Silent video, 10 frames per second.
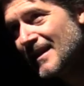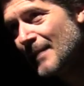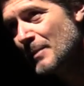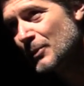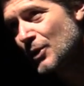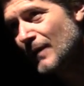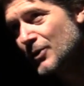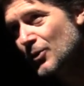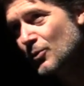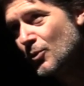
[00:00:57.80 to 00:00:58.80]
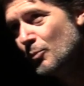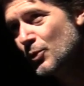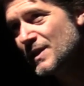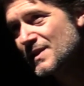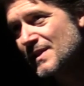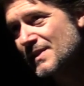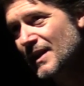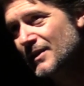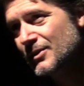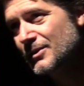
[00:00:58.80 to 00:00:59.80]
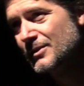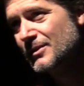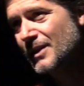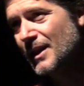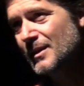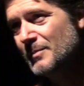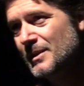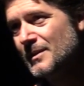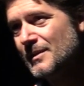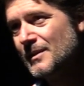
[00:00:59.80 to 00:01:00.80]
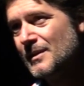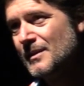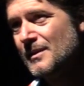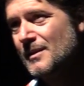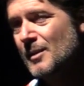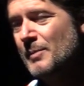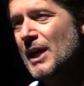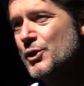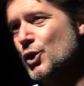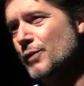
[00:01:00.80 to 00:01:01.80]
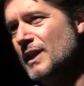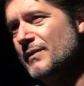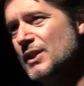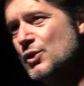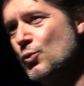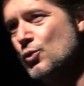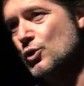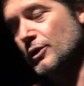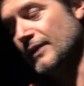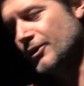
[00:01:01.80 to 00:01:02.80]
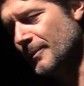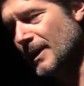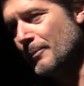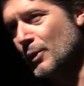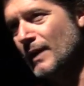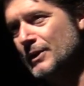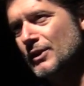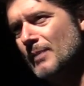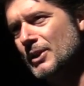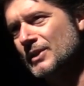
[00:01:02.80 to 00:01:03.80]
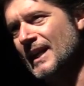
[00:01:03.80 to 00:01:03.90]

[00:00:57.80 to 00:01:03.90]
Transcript: Abbiamo trovato un comune dissestato, credimi, bilancio non veniva discusso, tanto meno approvato da almeno